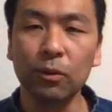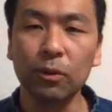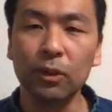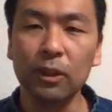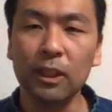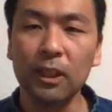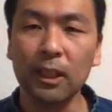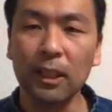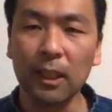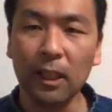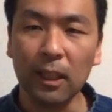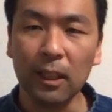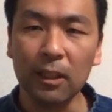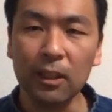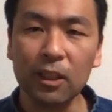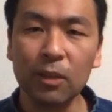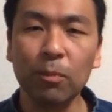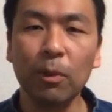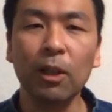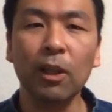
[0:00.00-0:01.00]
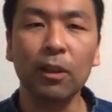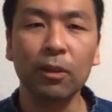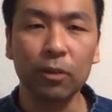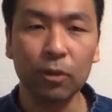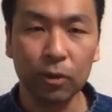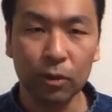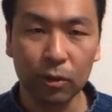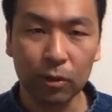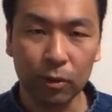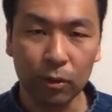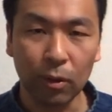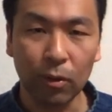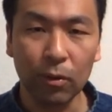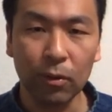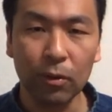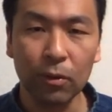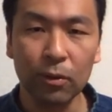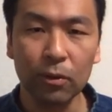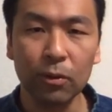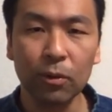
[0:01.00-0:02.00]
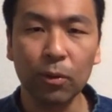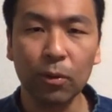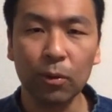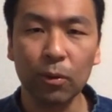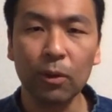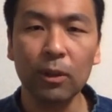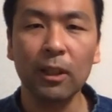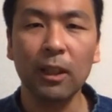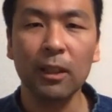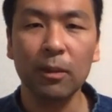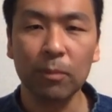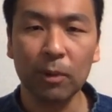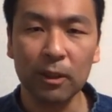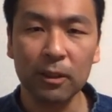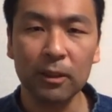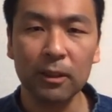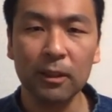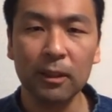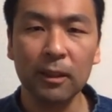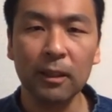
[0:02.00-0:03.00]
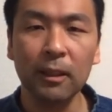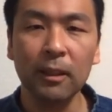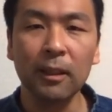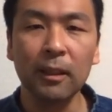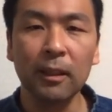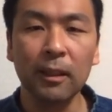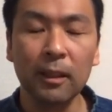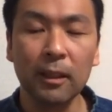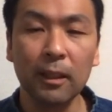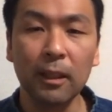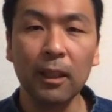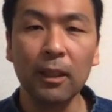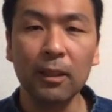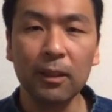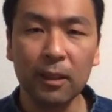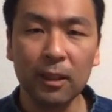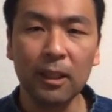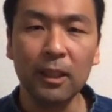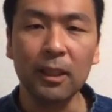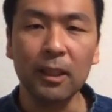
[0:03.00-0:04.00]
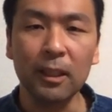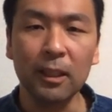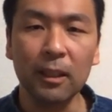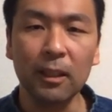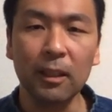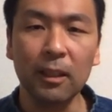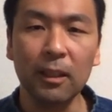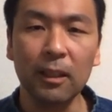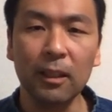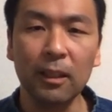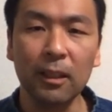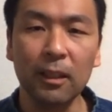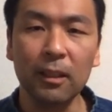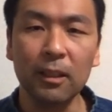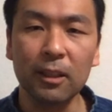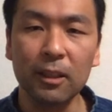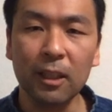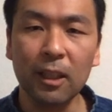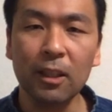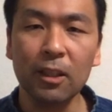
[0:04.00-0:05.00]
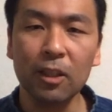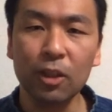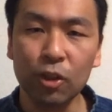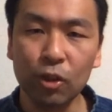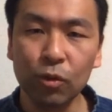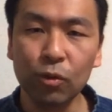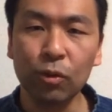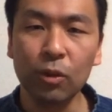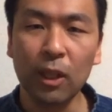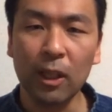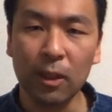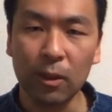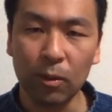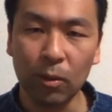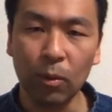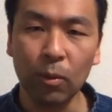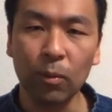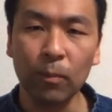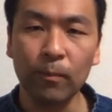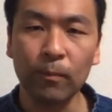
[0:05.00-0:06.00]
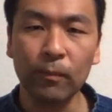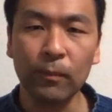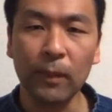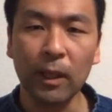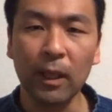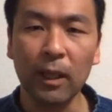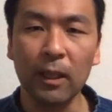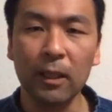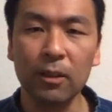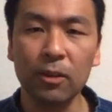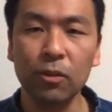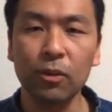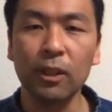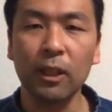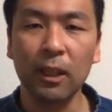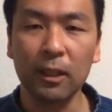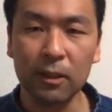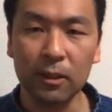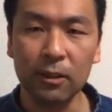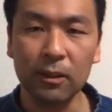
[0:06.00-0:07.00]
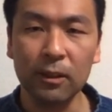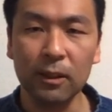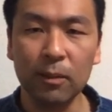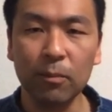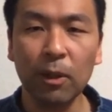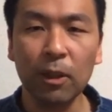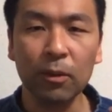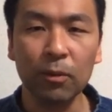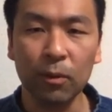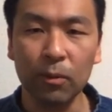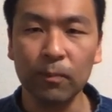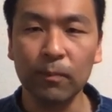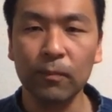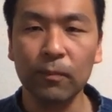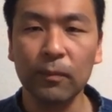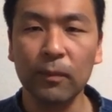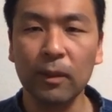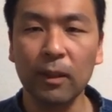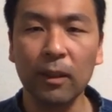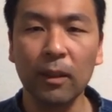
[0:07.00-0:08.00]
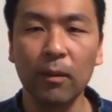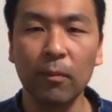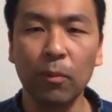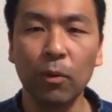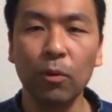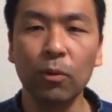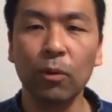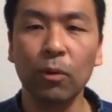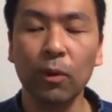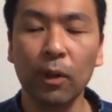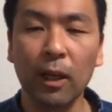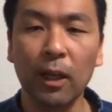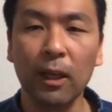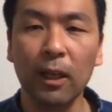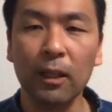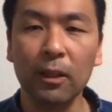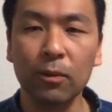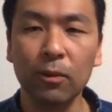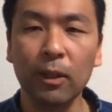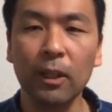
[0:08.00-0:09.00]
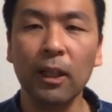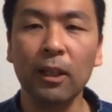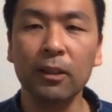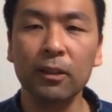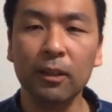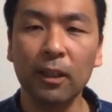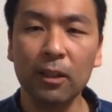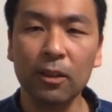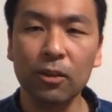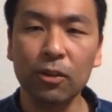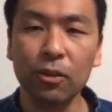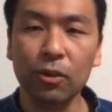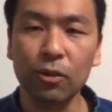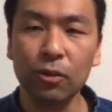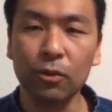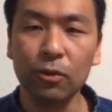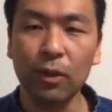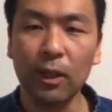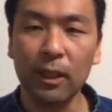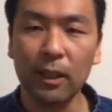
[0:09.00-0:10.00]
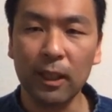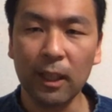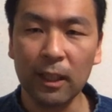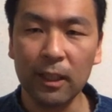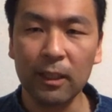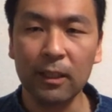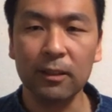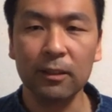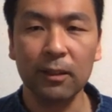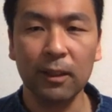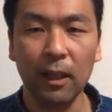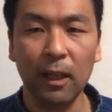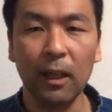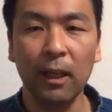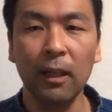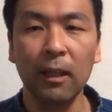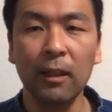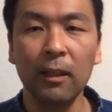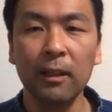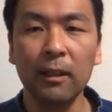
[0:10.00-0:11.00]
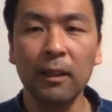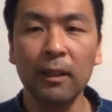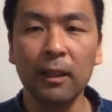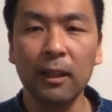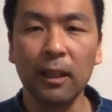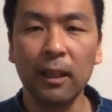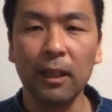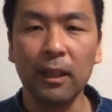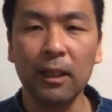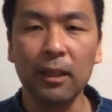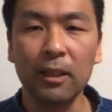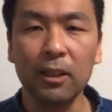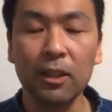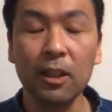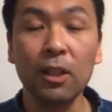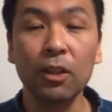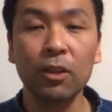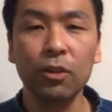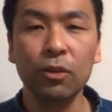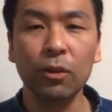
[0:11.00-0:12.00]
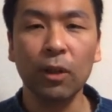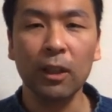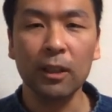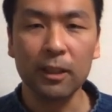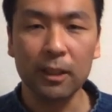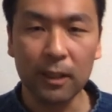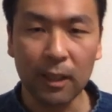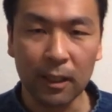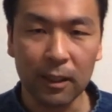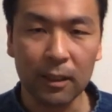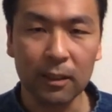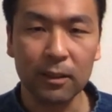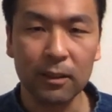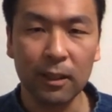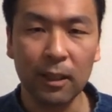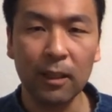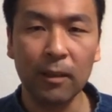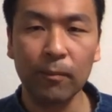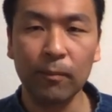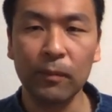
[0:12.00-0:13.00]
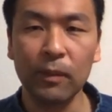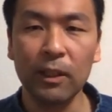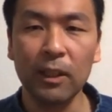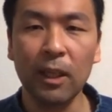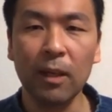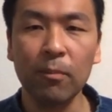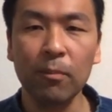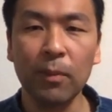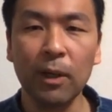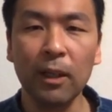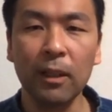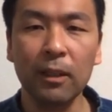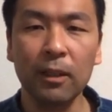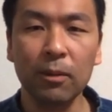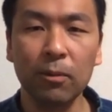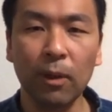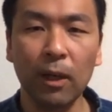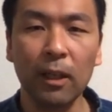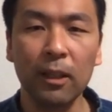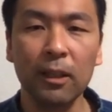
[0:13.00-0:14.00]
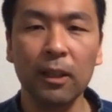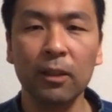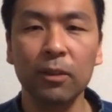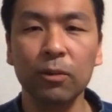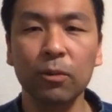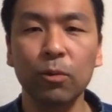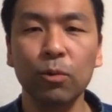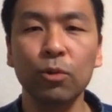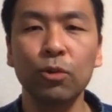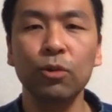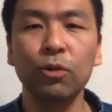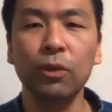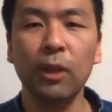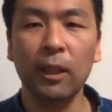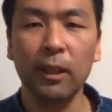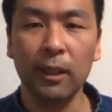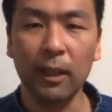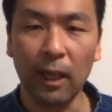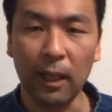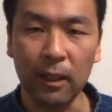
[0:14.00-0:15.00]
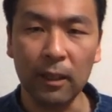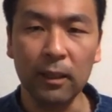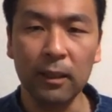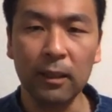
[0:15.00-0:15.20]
時期がしばらく続くということになります。現に2020年の12月今のポンドの価格は139円台ですが2018年ですね2年前には150円台